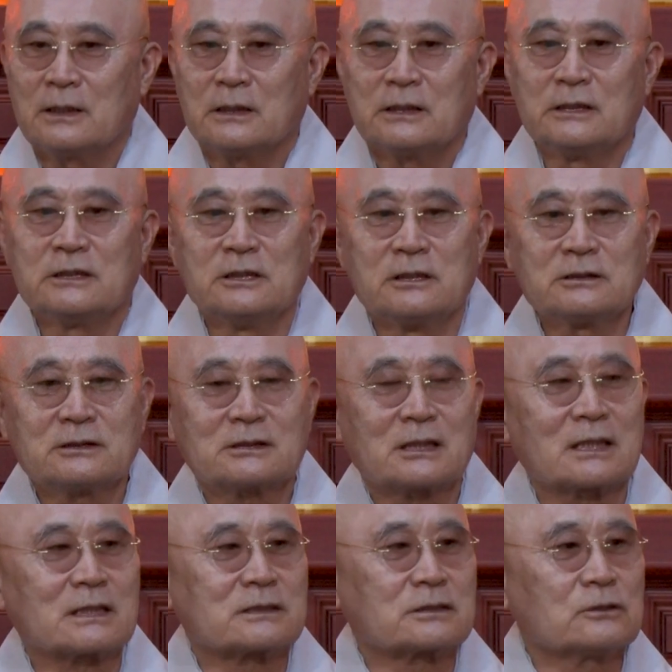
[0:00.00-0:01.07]
인연
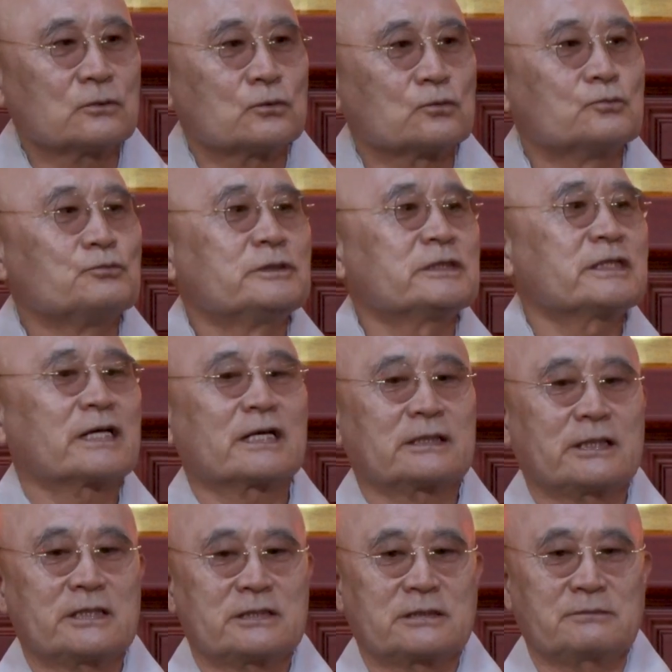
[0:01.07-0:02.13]
따라서 움직이게
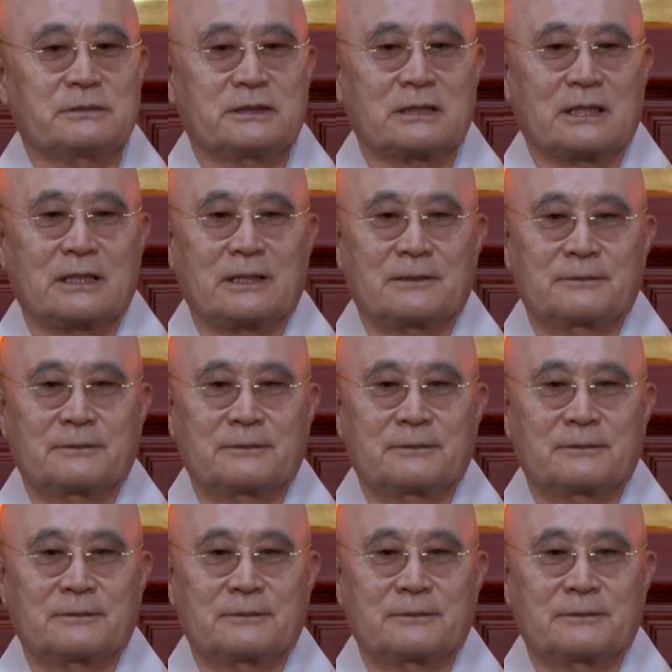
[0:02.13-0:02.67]
되어 있습니다.